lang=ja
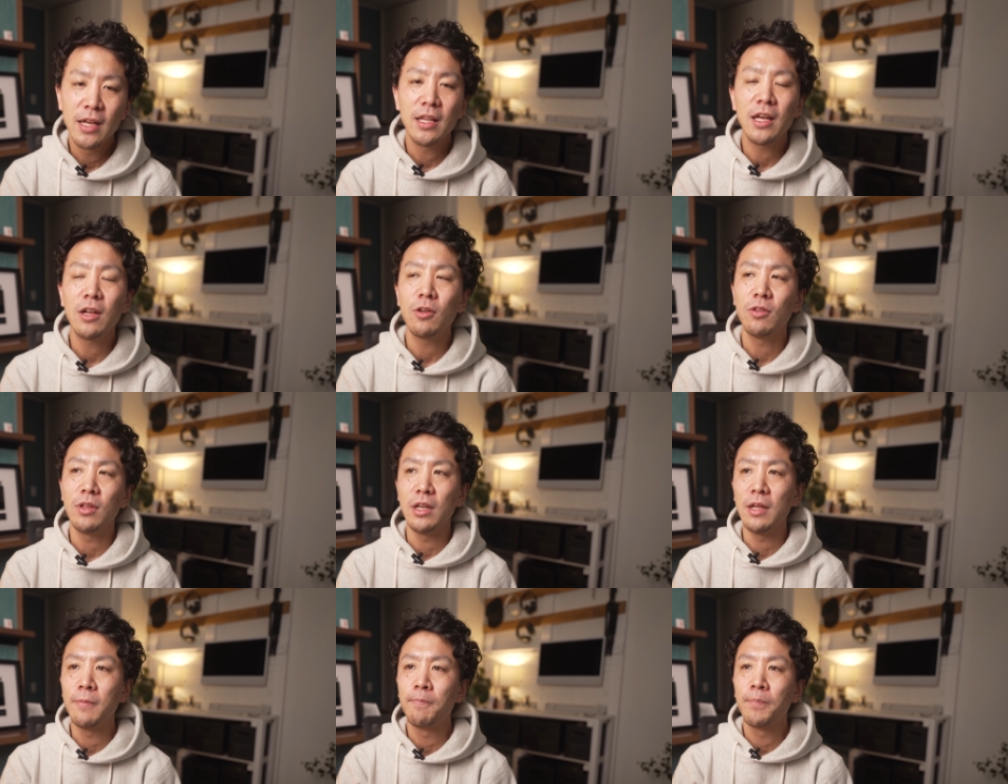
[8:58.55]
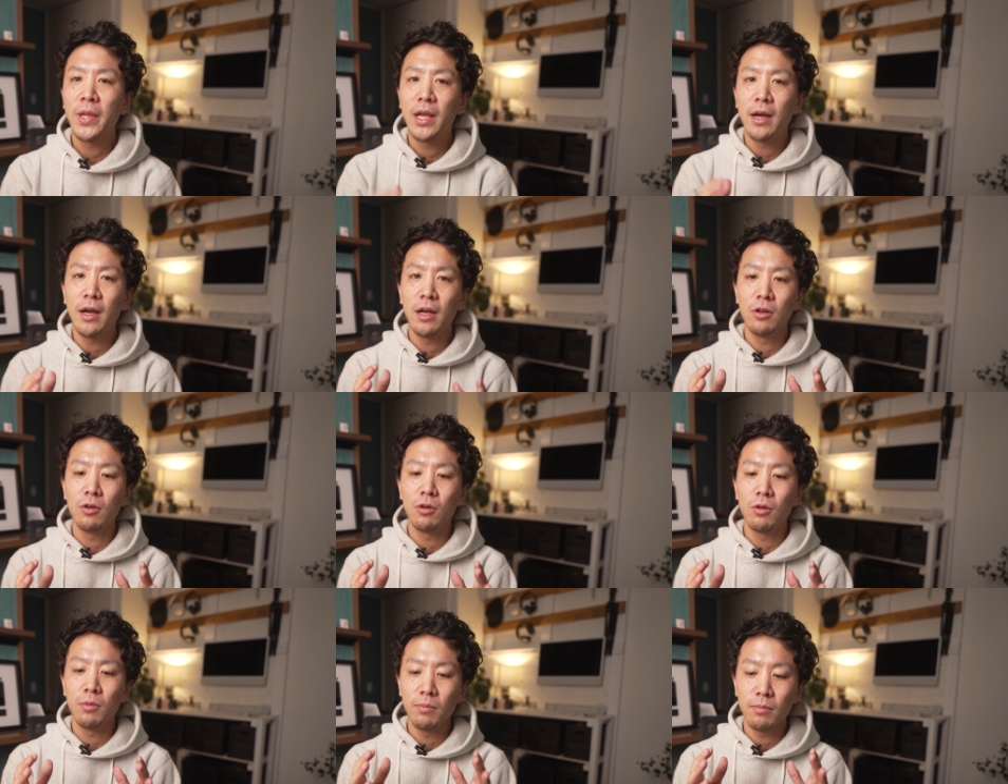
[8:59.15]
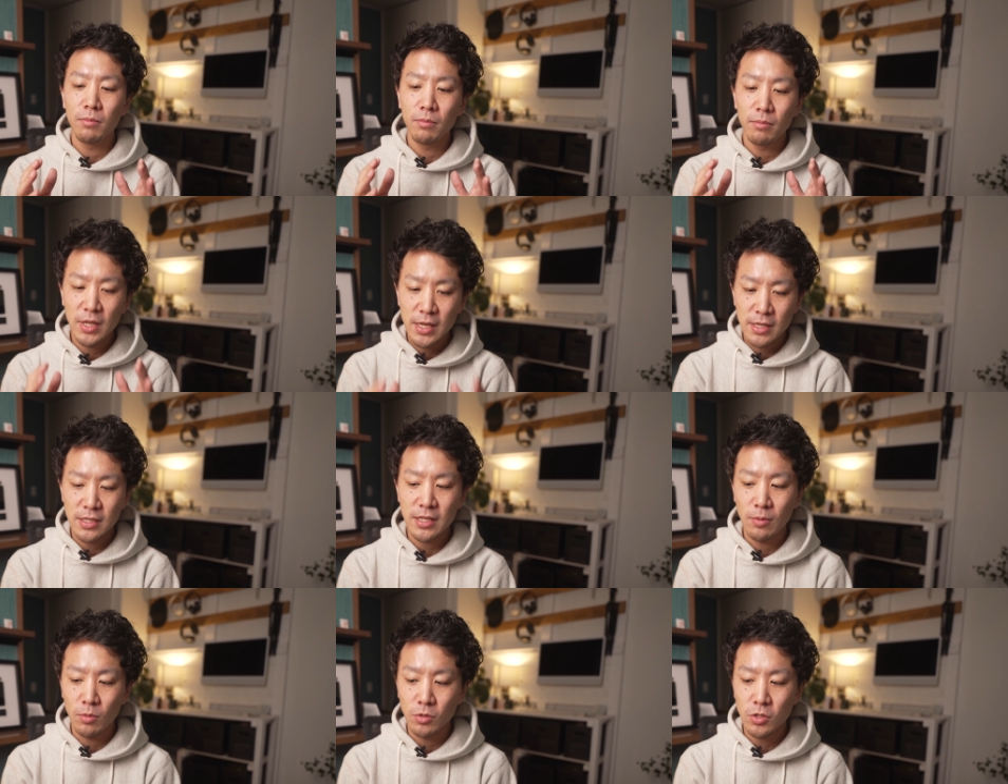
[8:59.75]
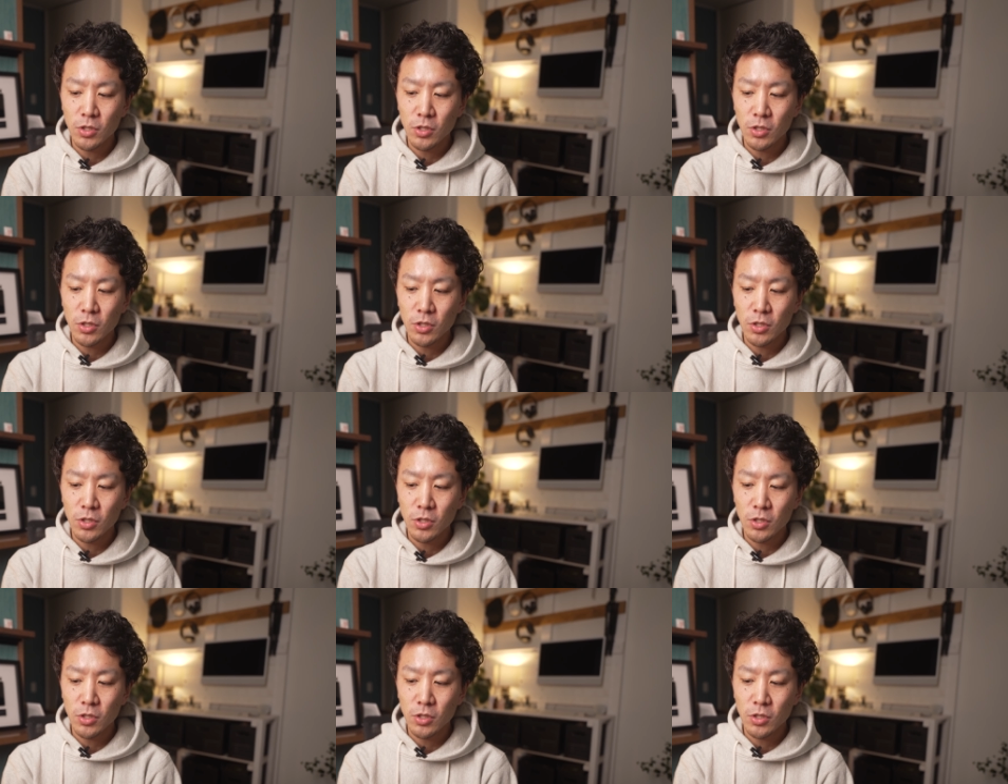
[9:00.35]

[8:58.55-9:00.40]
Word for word: なのでねあの皆さんも